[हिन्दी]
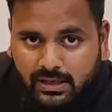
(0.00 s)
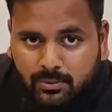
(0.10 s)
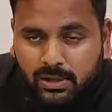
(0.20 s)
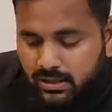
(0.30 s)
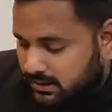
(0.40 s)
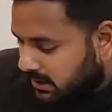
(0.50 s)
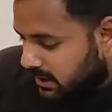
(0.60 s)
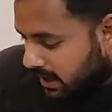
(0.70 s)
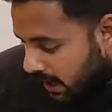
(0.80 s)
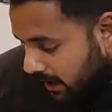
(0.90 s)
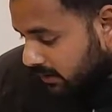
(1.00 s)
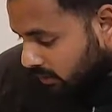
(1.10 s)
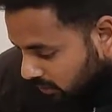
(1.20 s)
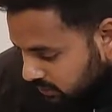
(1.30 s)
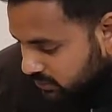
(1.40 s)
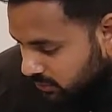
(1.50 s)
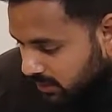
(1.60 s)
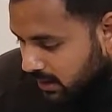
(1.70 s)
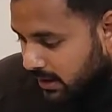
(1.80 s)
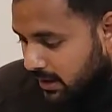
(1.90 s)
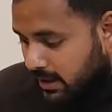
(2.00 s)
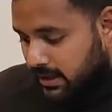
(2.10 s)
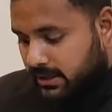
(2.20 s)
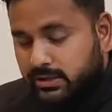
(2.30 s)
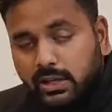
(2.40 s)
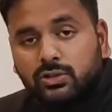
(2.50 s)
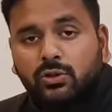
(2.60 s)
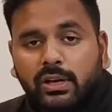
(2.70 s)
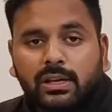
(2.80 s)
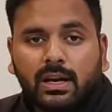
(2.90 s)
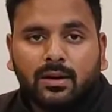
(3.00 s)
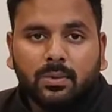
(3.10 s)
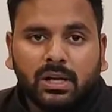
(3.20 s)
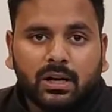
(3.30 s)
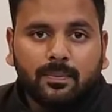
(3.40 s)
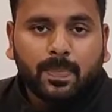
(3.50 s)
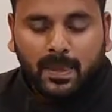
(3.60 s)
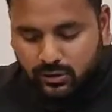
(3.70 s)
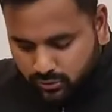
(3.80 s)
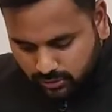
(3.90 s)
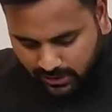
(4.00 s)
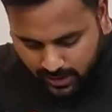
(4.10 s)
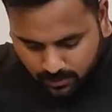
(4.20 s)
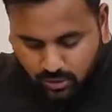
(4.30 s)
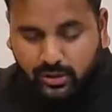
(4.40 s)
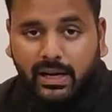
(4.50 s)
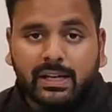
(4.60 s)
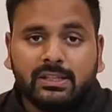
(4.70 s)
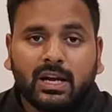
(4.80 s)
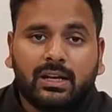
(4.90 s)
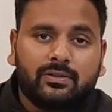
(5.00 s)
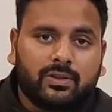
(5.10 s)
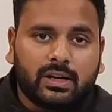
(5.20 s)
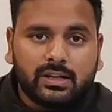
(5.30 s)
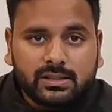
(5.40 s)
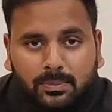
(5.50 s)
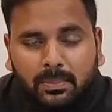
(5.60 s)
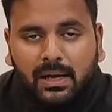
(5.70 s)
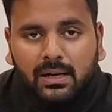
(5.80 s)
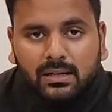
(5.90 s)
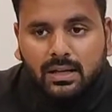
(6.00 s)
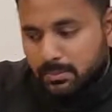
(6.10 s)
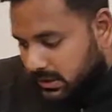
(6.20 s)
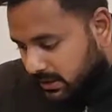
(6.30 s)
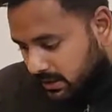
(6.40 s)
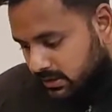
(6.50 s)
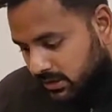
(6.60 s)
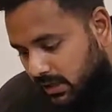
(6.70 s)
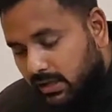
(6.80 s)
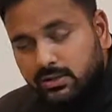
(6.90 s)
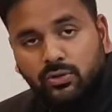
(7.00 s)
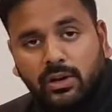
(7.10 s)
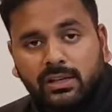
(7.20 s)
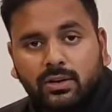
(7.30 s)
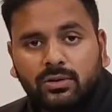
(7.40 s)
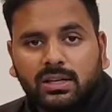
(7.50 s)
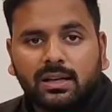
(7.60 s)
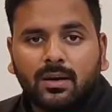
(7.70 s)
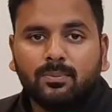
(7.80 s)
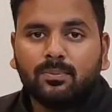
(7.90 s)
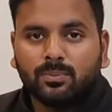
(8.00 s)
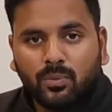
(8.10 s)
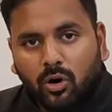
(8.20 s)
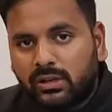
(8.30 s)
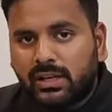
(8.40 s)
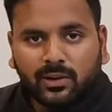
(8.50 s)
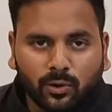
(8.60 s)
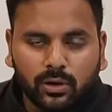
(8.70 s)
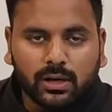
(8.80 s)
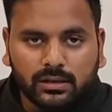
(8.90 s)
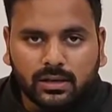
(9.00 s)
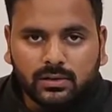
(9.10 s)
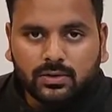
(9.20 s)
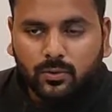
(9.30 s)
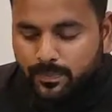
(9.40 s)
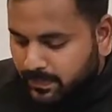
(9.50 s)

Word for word: एरिया में लगती है एंड ऑल्सो ये जो एरिया है हमारा यूजुअली हम लोग राइडिंग जैकेट वगैरह सब पहन लेते हैं बट ये जो एरिया होता है ये हम बहुत इग्नोर करते हैं इसको